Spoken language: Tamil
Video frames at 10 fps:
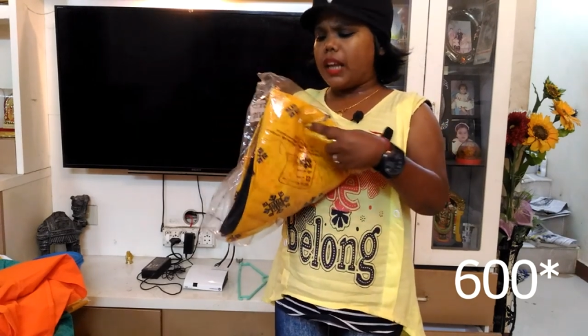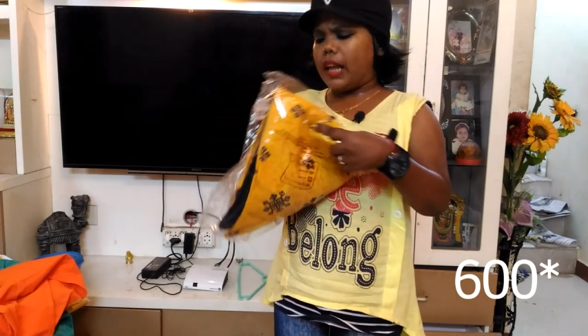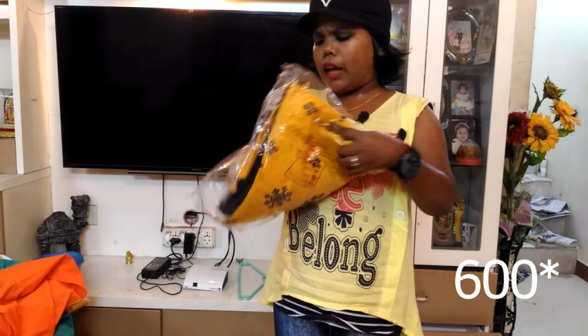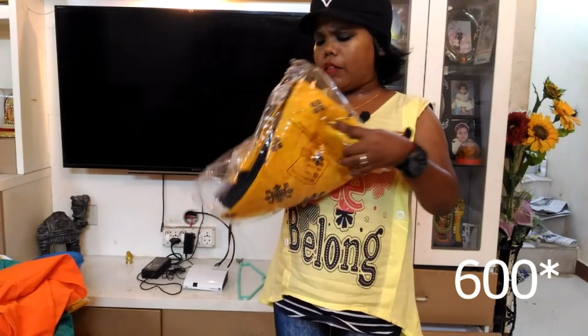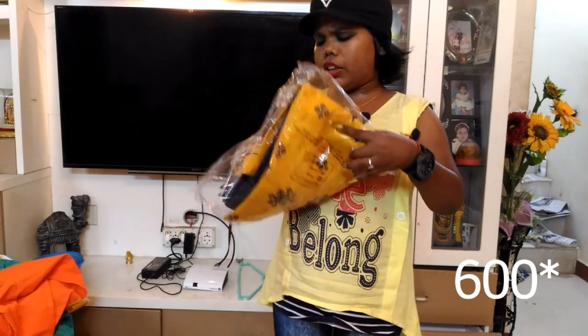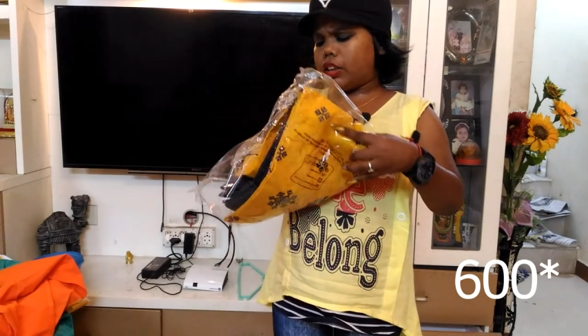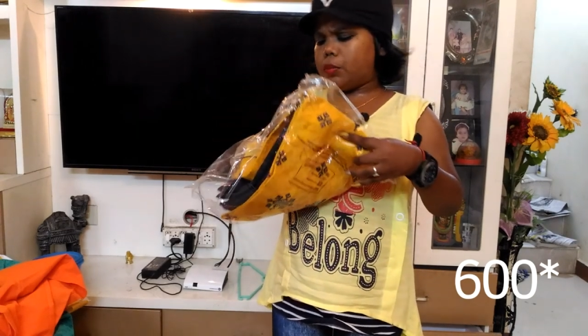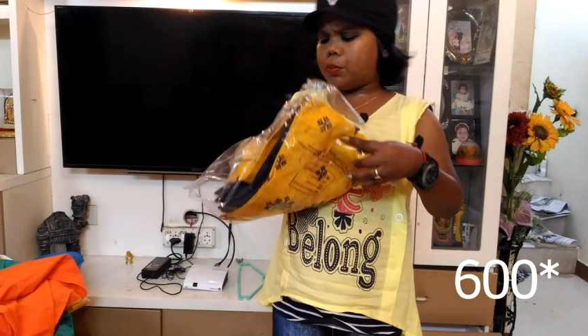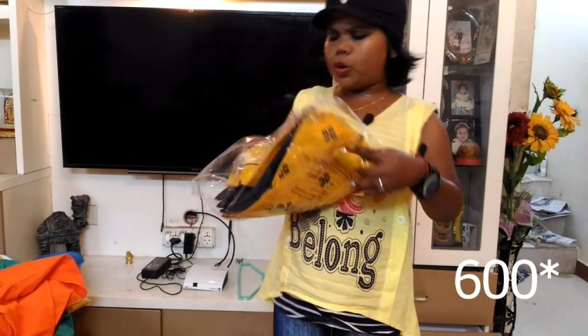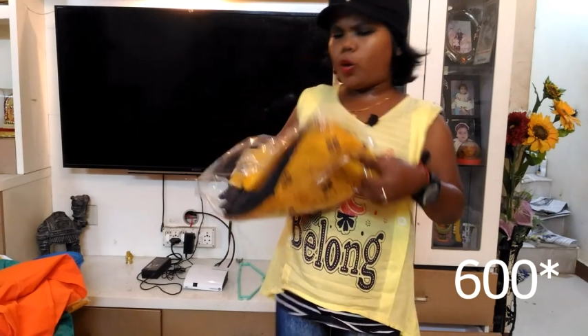எல்லாம் வந்து
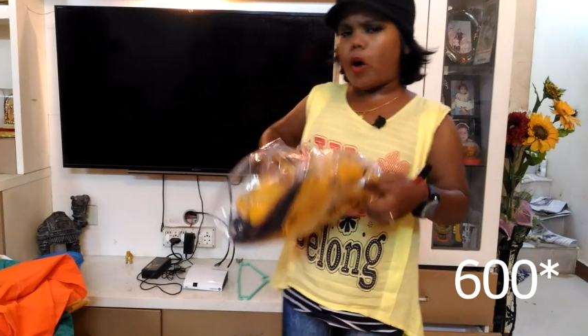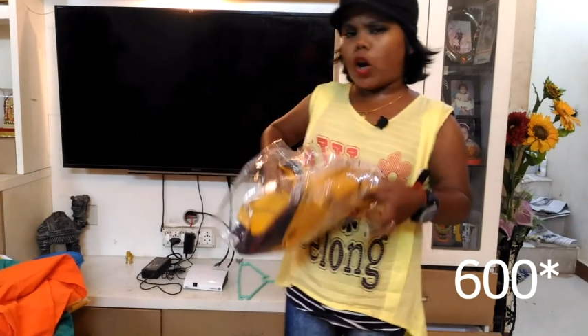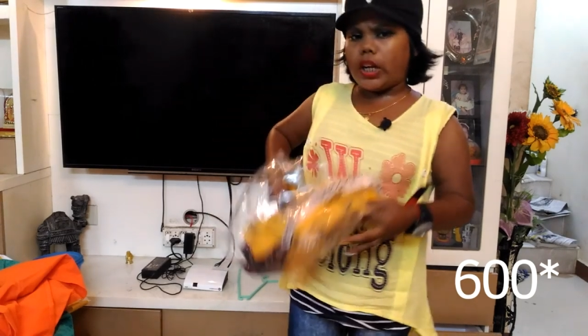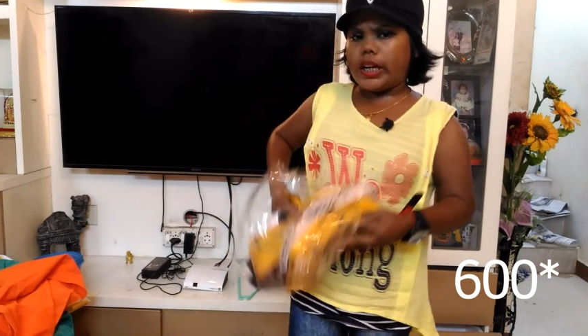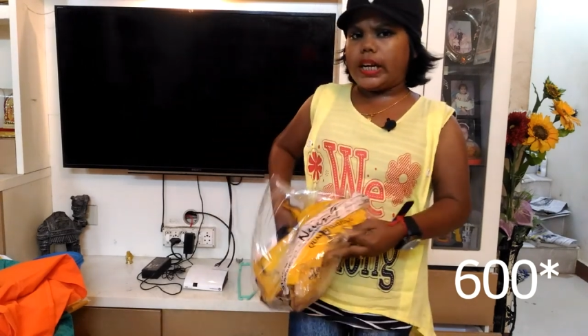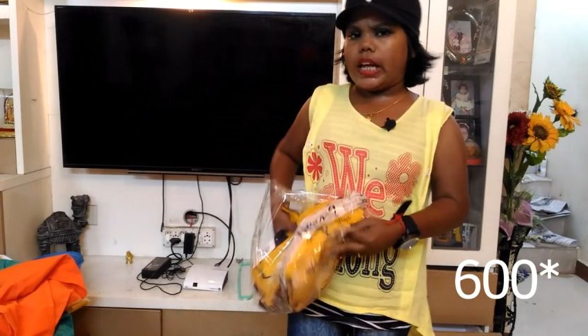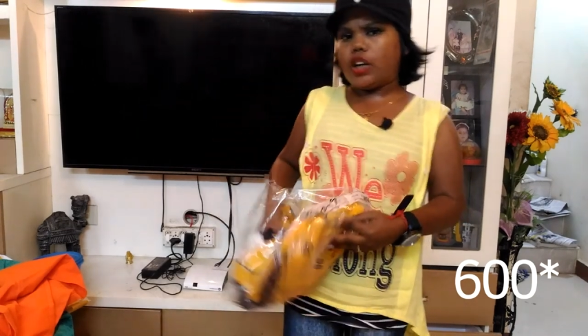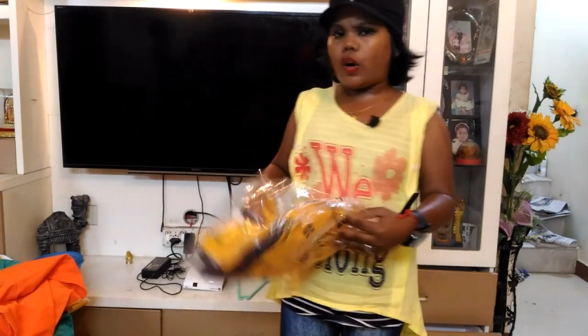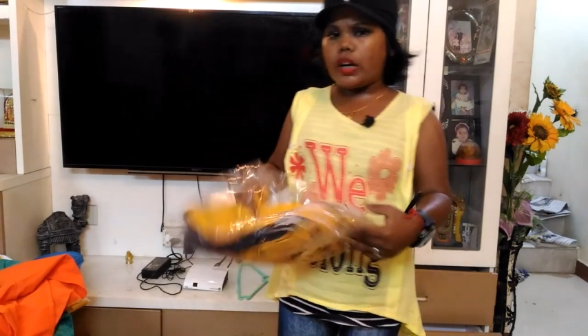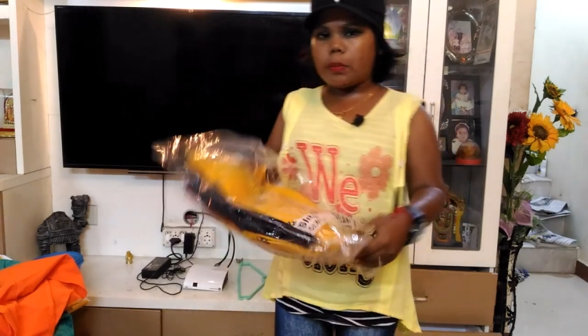புது மாடல்ன்றதுனால
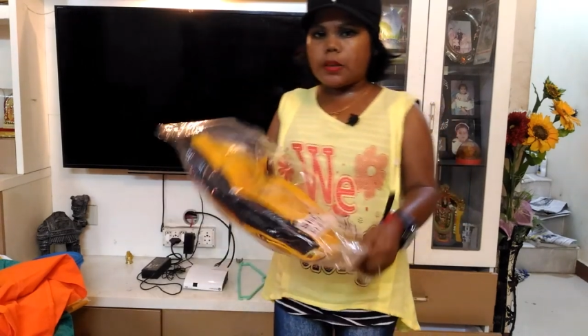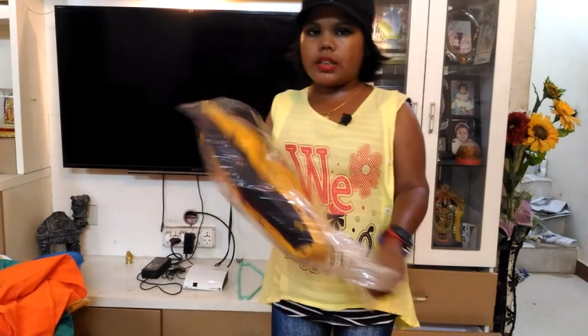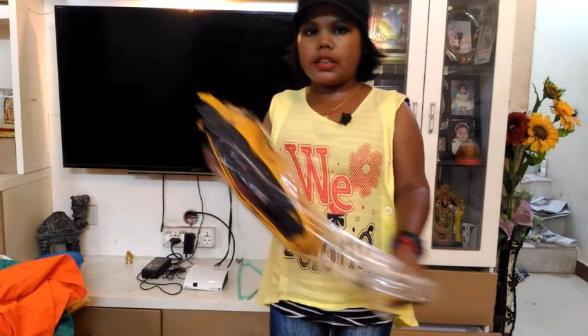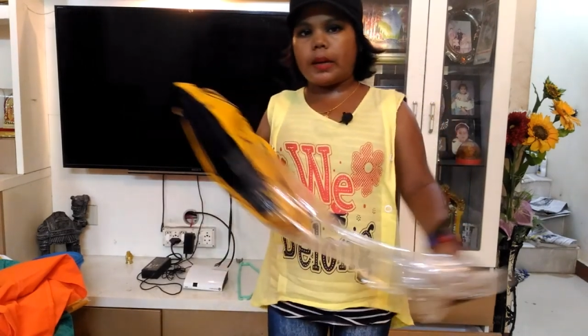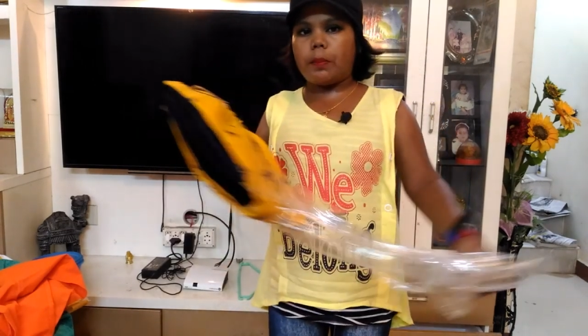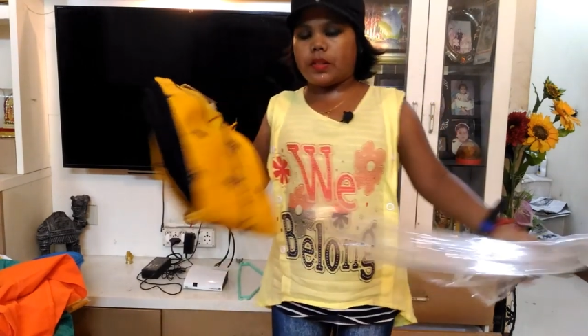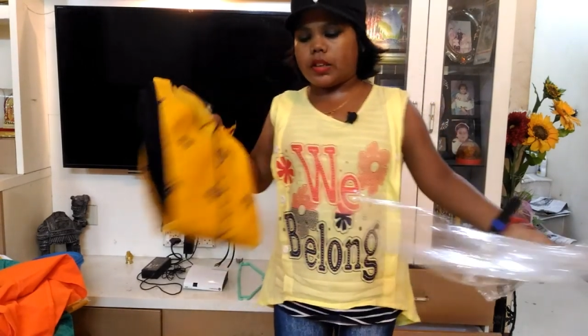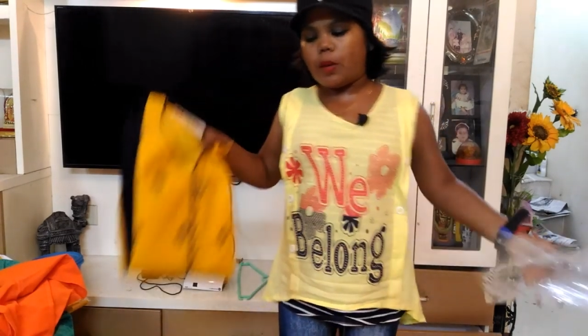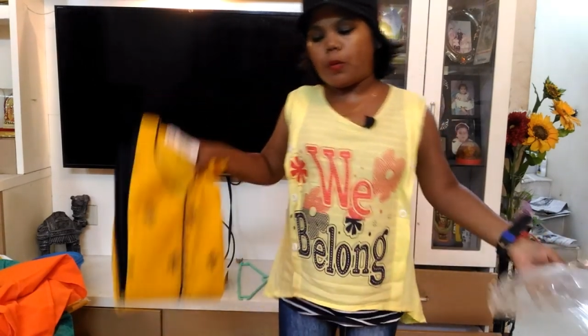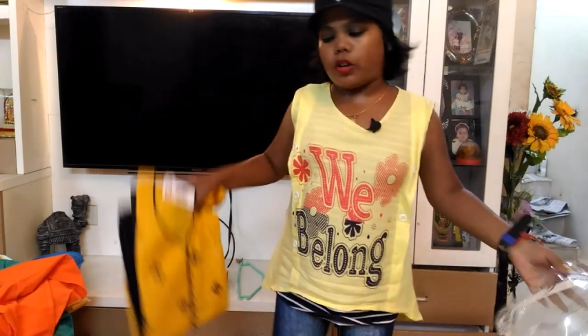டுவெண்ட்டி பர்சன்ட் டென்
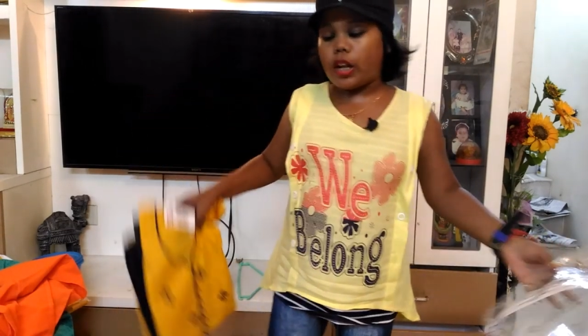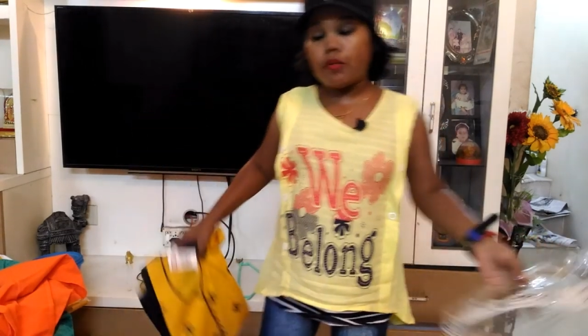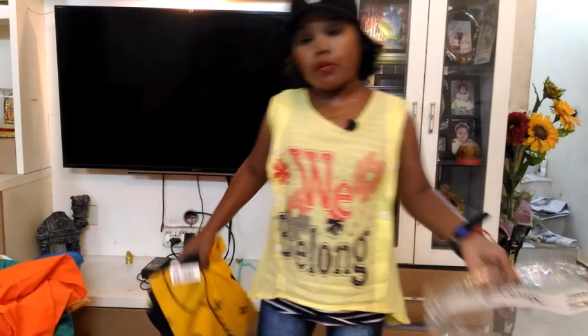பர்சென்ட்டாக போட்டிருந்தாங்க